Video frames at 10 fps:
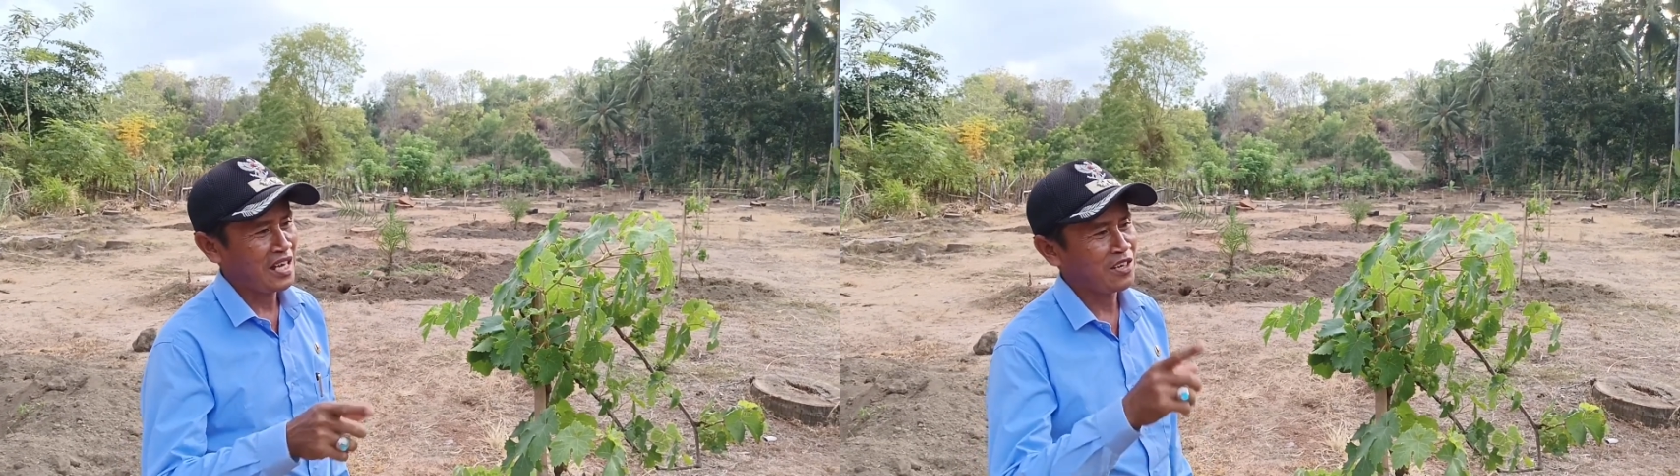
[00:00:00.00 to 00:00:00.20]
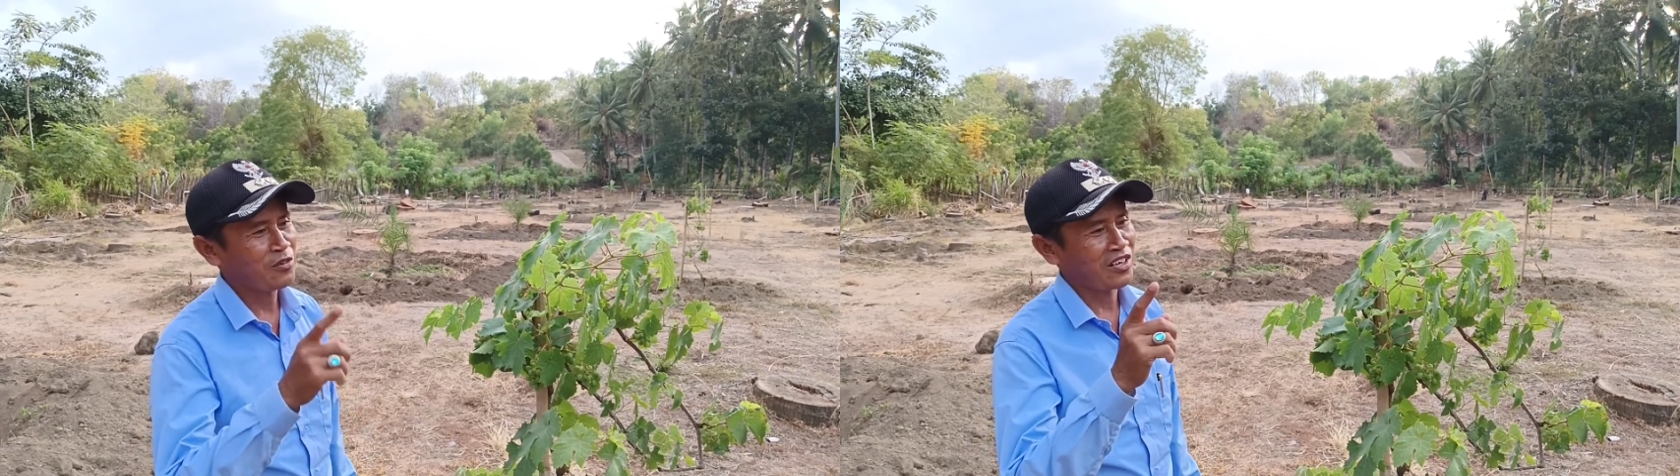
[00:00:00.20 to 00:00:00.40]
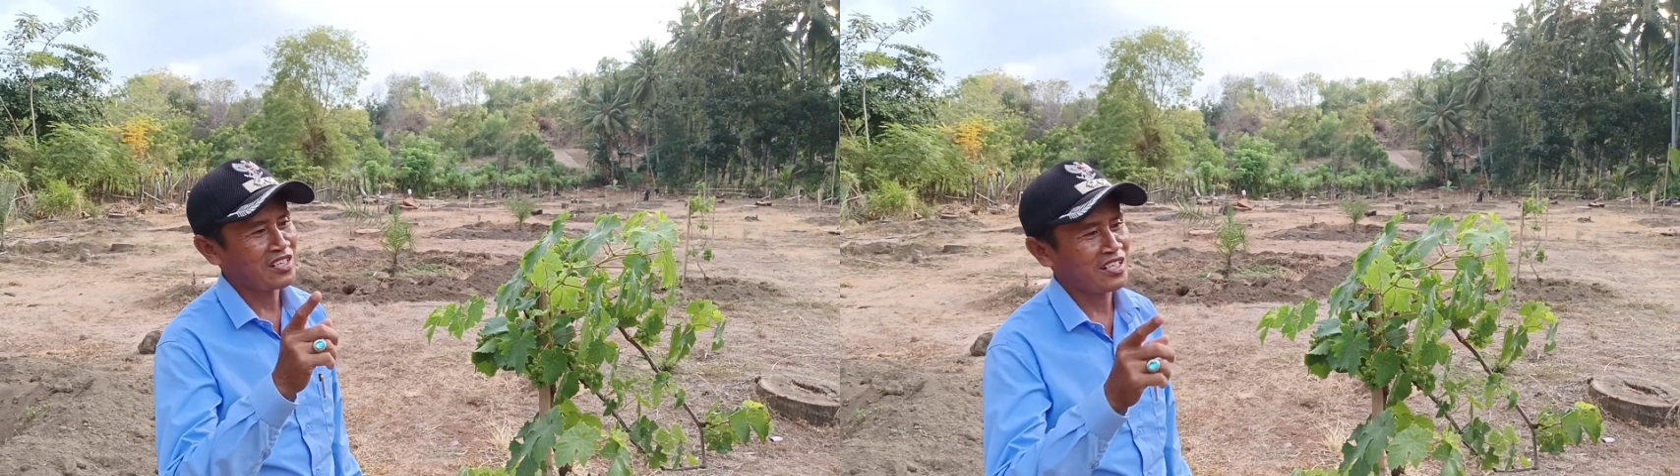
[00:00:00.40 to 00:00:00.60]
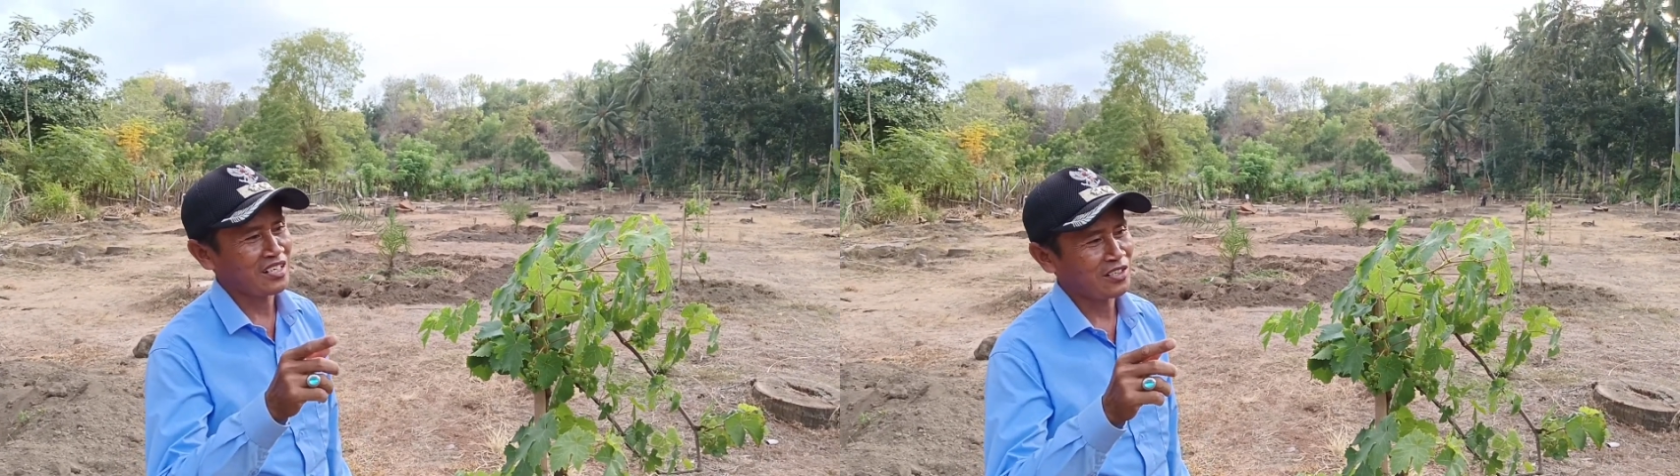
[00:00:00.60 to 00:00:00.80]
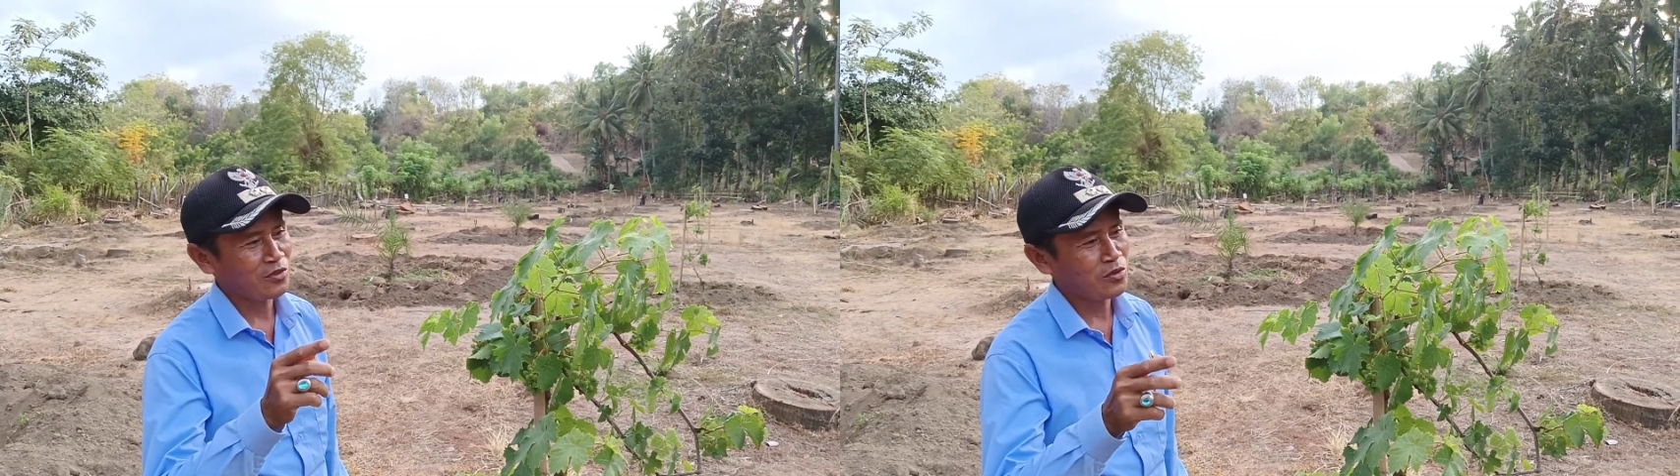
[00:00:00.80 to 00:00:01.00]
anggur
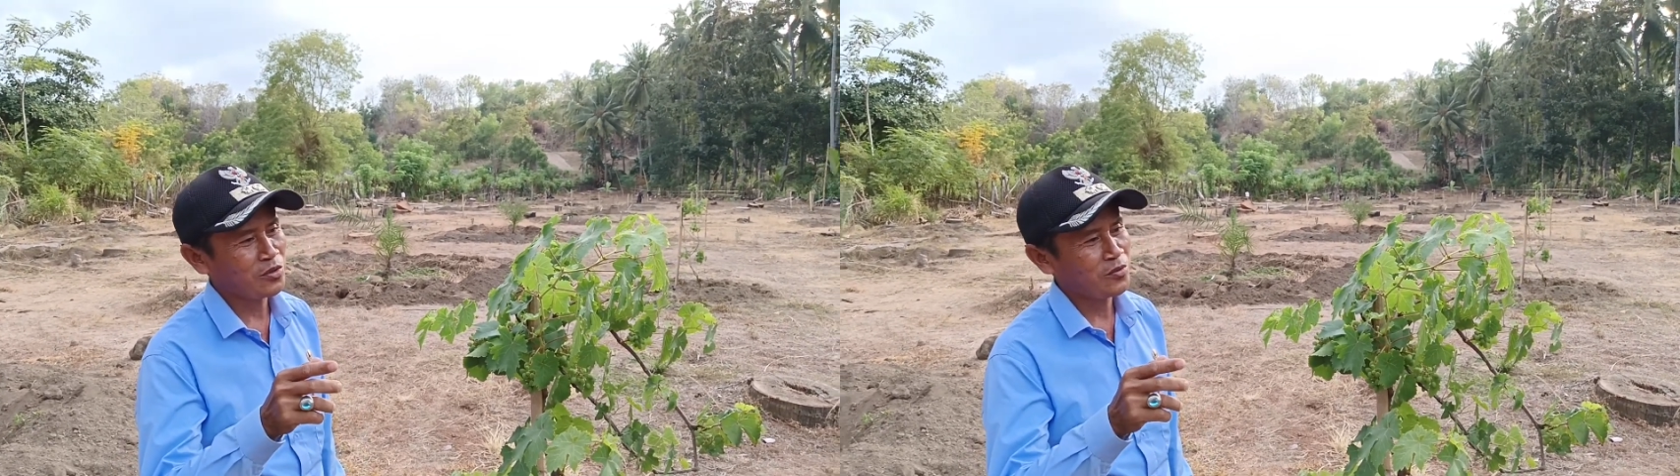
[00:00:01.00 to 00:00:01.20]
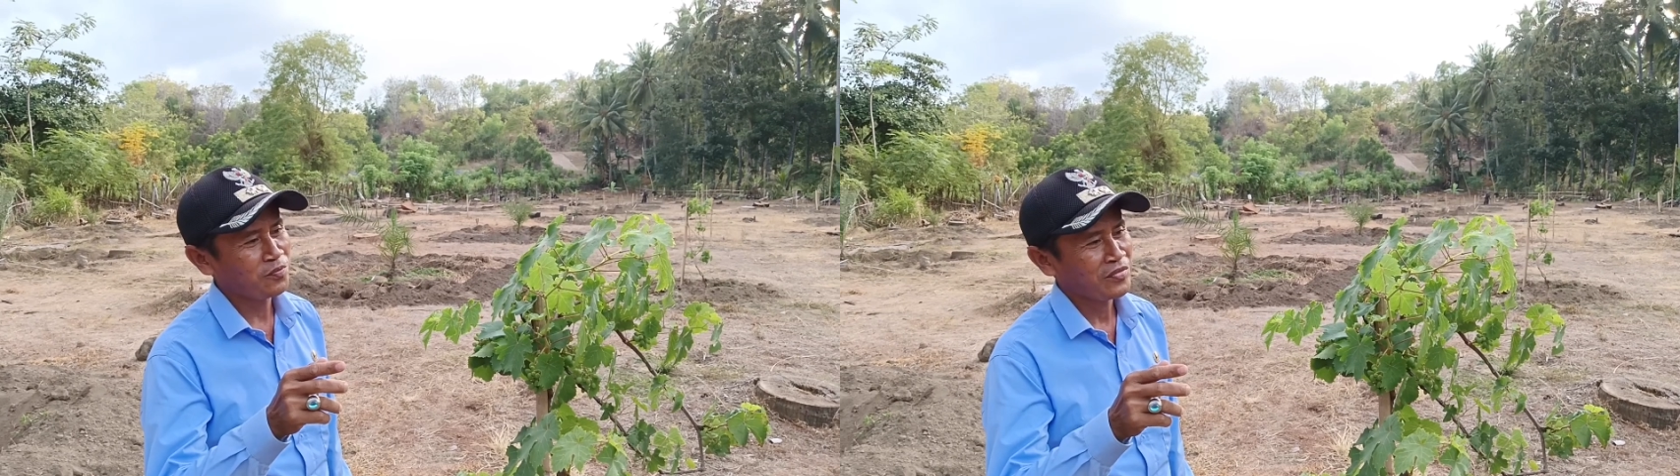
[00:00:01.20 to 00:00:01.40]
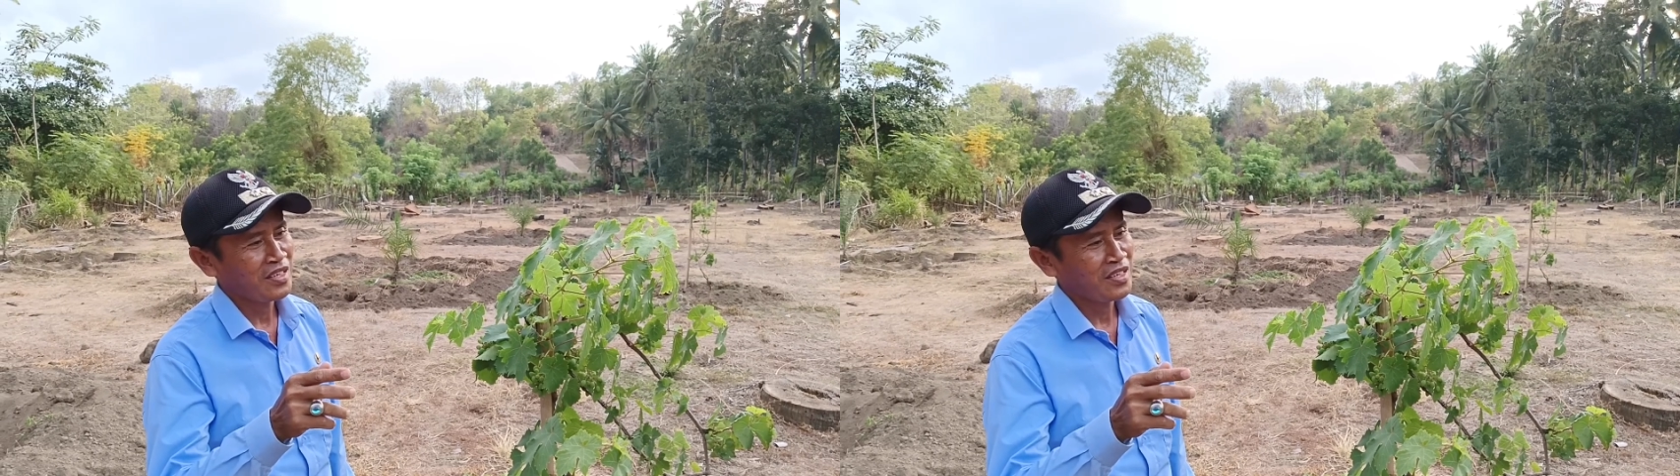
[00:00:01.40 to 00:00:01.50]
liar itu